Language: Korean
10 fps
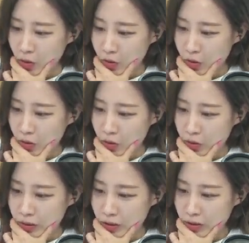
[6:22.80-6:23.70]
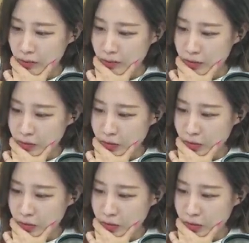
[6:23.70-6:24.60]
어, 지금
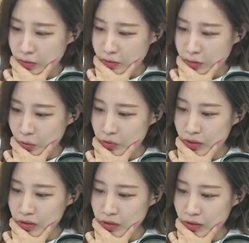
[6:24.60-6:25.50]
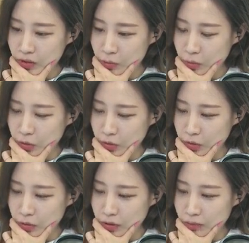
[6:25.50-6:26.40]
어, 전세 시장을
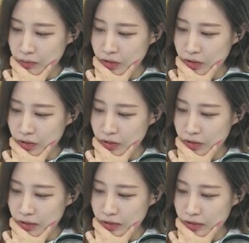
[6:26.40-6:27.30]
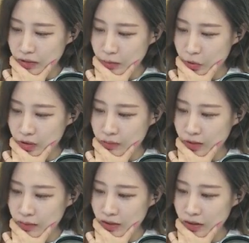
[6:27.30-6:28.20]
보면 금리 네. 상승에 뭐
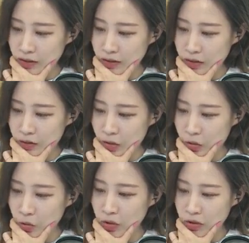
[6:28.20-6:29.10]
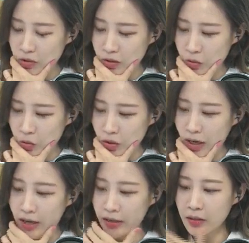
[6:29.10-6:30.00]
집값 하락세를 겪고 있는데도
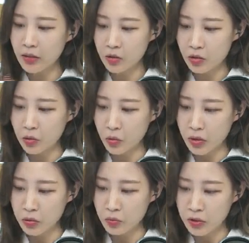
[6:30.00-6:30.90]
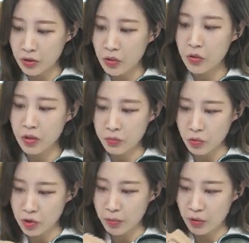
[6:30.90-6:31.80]
가계 대출은 오히려 좀 늘어난
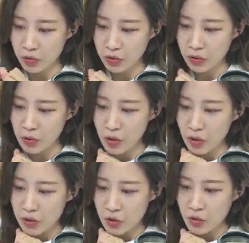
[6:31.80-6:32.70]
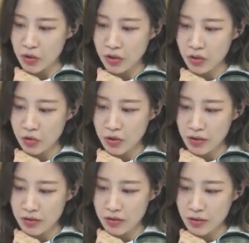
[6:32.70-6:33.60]
모습이거든요. 전세 대출
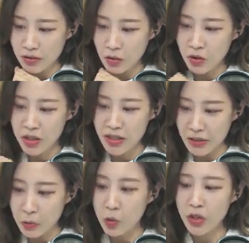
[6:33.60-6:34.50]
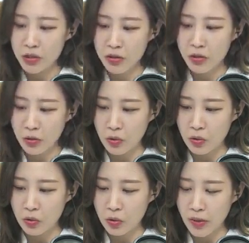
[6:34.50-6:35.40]
상승세가 꺾이지 않고 있는
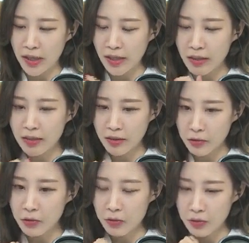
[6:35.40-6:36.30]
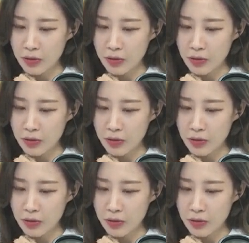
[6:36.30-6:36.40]
걸로 봐야 할까요?